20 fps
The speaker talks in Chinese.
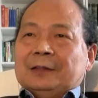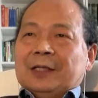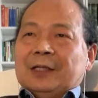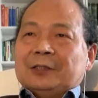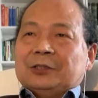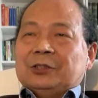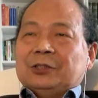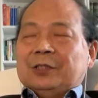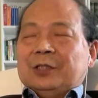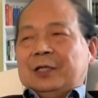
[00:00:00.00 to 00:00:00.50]

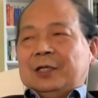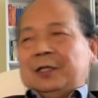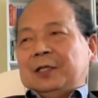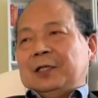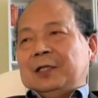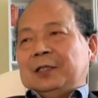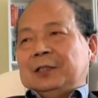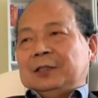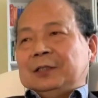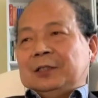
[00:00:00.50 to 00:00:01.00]
但是呢，
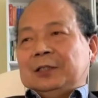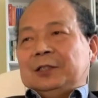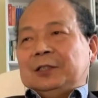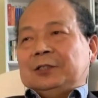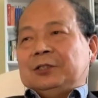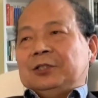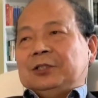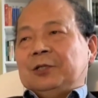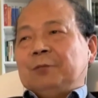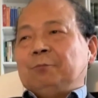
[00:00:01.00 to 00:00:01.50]

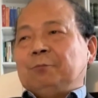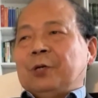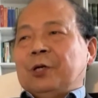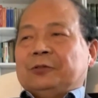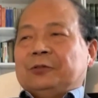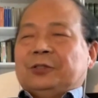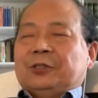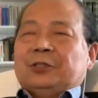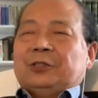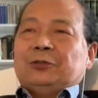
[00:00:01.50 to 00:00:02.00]
呃，情
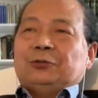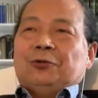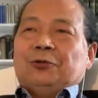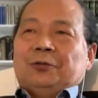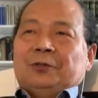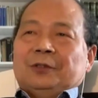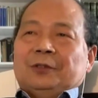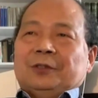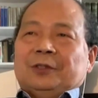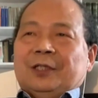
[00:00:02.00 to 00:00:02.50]
报系
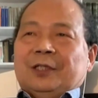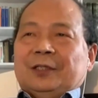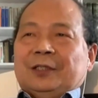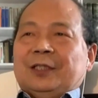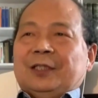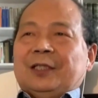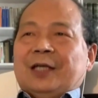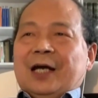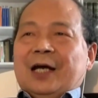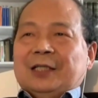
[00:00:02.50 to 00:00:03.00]
统
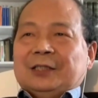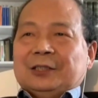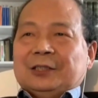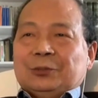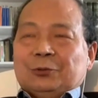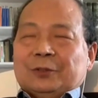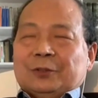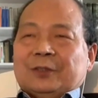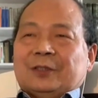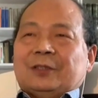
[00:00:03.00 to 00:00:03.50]
肯定还
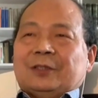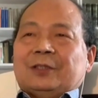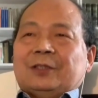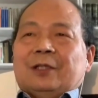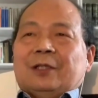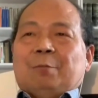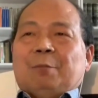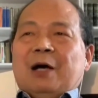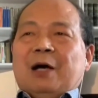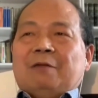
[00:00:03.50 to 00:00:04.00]
是有自己
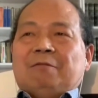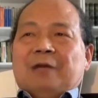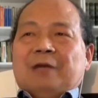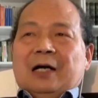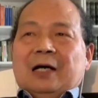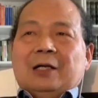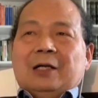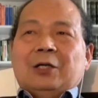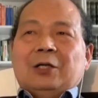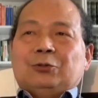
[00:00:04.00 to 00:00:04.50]
的办
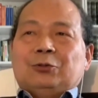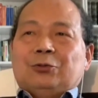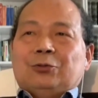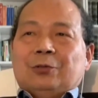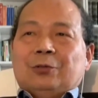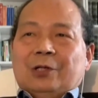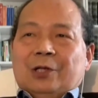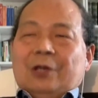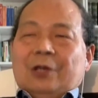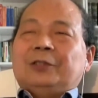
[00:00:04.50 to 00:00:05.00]
法
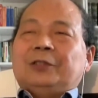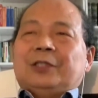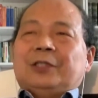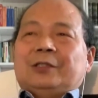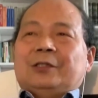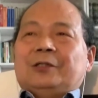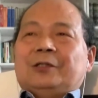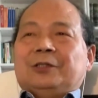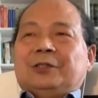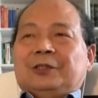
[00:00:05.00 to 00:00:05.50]
去了
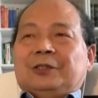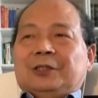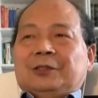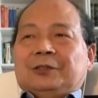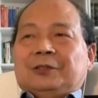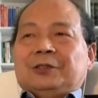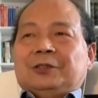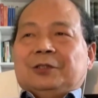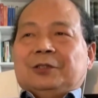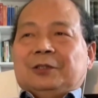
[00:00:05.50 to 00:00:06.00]
解到这些
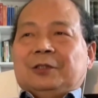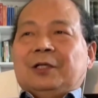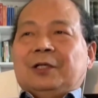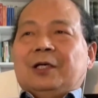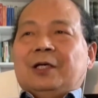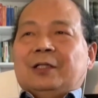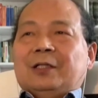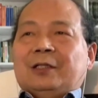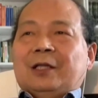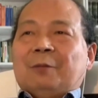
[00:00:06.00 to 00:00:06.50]
事情。
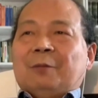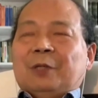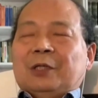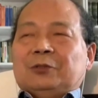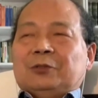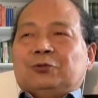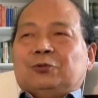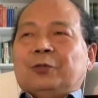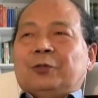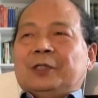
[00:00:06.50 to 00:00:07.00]
那
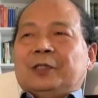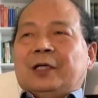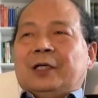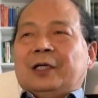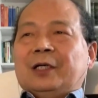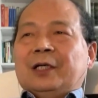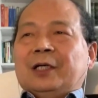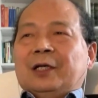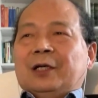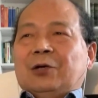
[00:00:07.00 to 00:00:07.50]
么，所以
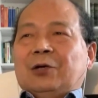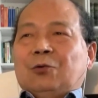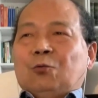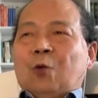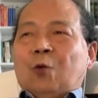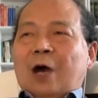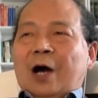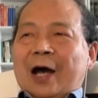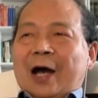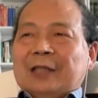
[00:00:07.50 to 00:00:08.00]
呢，
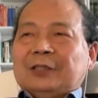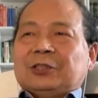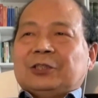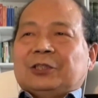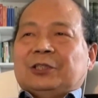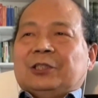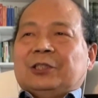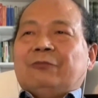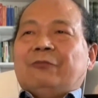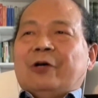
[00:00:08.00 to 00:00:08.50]
我还
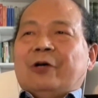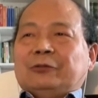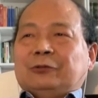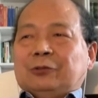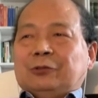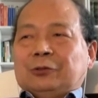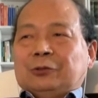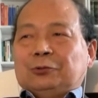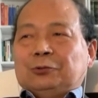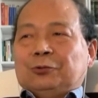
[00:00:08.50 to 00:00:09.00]
是希望
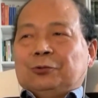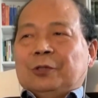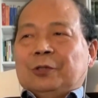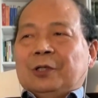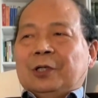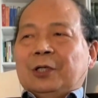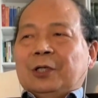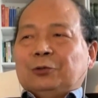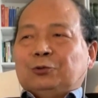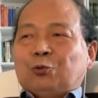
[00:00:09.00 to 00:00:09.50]
就是
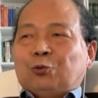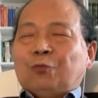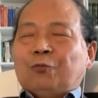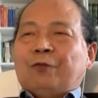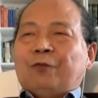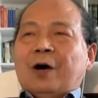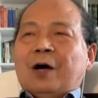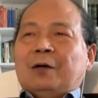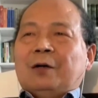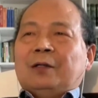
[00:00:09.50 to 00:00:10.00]
说
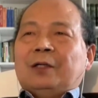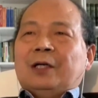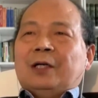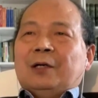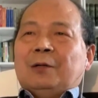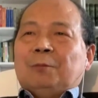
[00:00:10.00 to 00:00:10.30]
中方，